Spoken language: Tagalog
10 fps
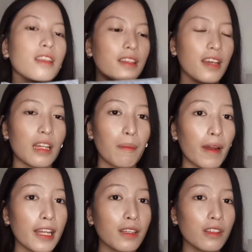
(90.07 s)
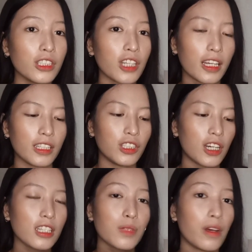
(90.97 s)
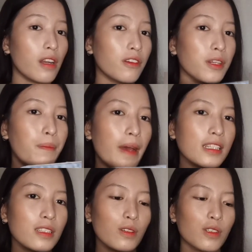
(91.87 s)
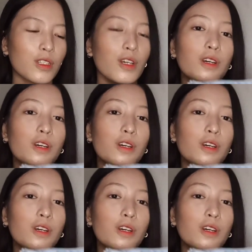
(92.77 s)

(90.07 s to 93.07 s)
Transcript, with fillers: Then napalit ko siya in just 100 pesos.